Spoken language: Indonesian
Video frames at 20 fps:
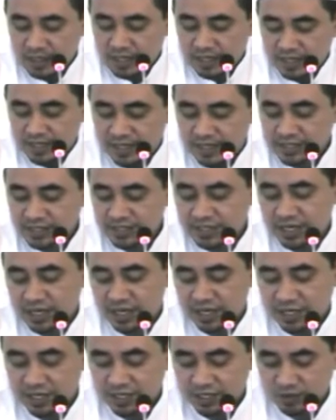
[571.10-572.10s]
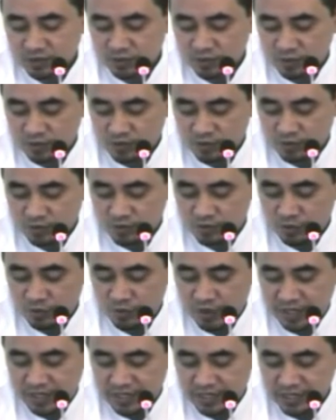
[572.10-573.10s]
Dajjal itu
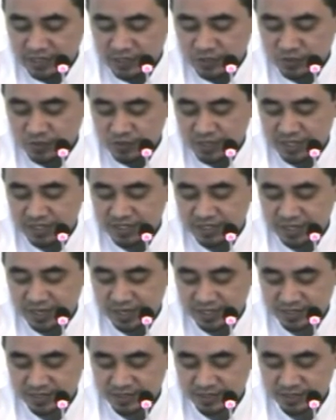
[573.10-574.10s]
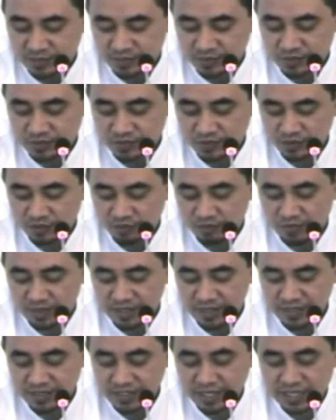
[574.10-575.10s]
tujuannya sudah jelas untuk
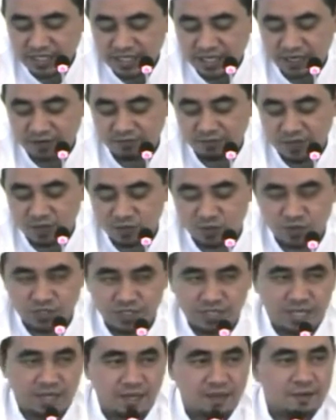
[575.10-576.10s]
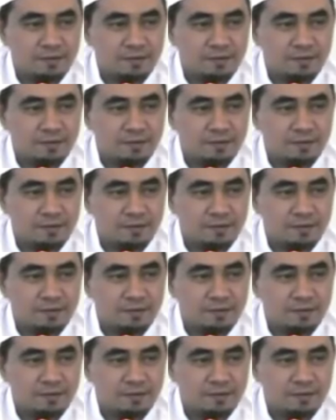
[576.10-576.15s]
menyesatkan manusia.